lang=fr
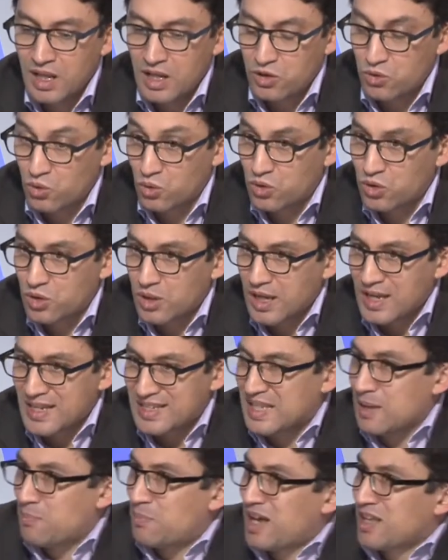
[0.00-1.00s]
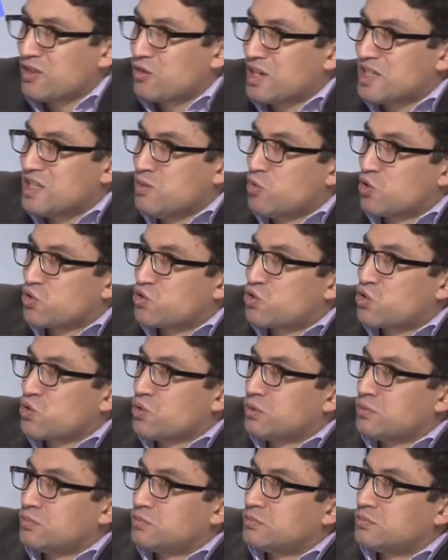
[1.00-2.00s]
Donc ce n'est pas dans la
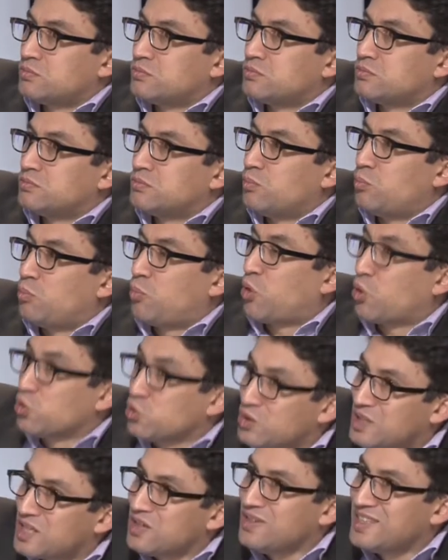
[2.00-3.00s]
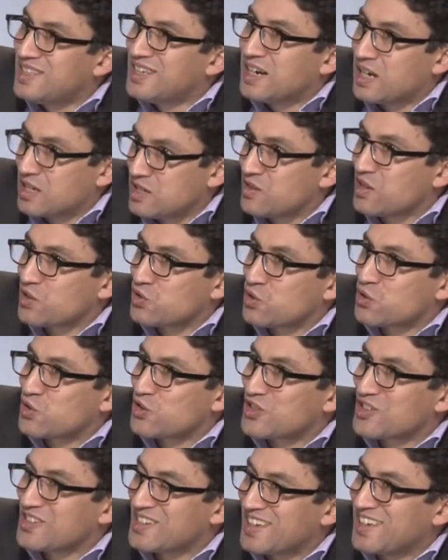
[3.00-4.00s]
dimension productivité que la
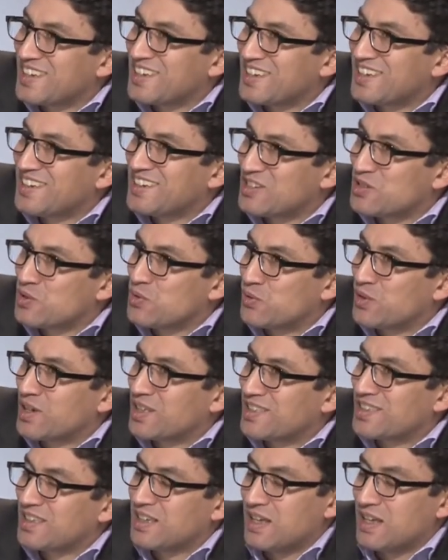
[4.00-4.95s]
divergence est, est, se fait.